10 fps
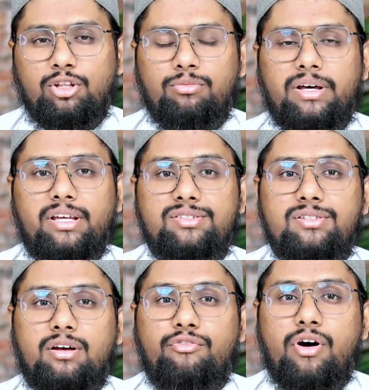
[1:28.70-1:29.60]
मैं तुम्हारे
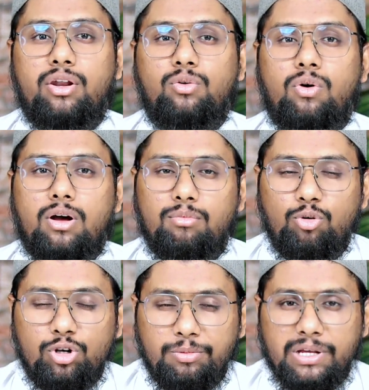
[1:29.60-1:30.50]
अस्तगफार को
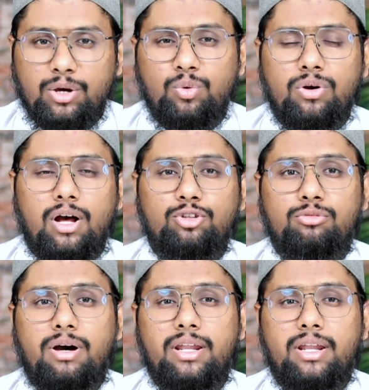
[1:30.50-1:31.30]
कबूल भी करूँगा